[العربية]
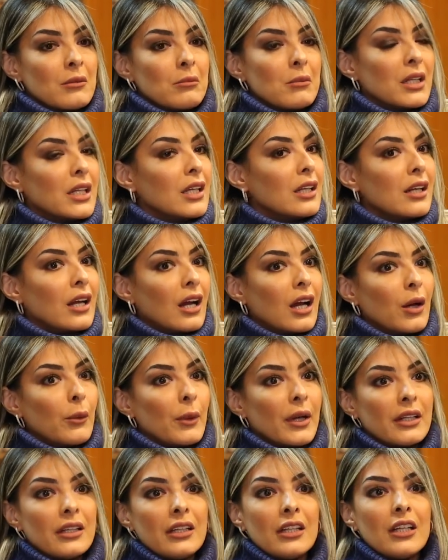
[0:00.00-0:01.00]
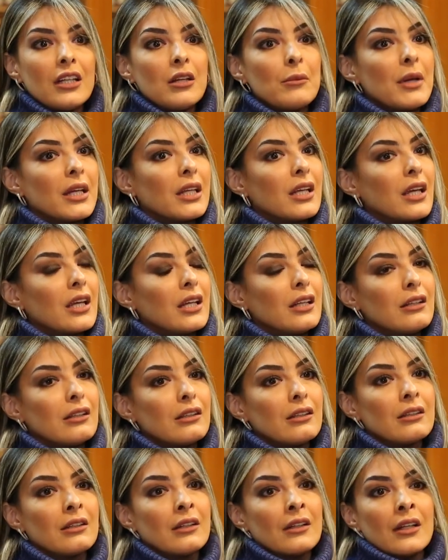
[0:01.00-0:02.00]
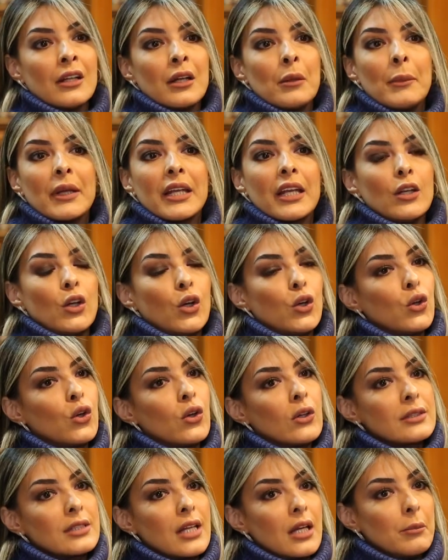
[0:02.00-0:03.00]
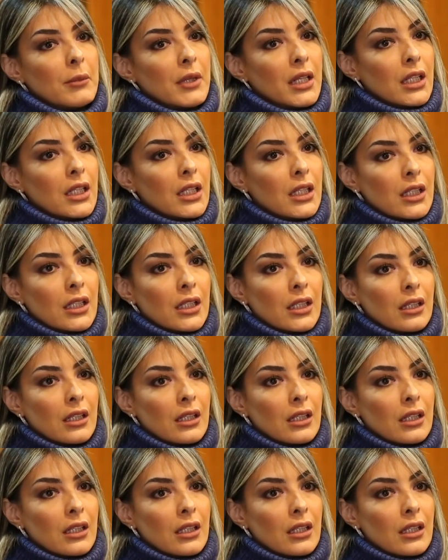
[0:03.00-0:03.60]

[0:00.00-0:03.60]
ما كاين قوانين ما كاين ما كاين حقوق تحميل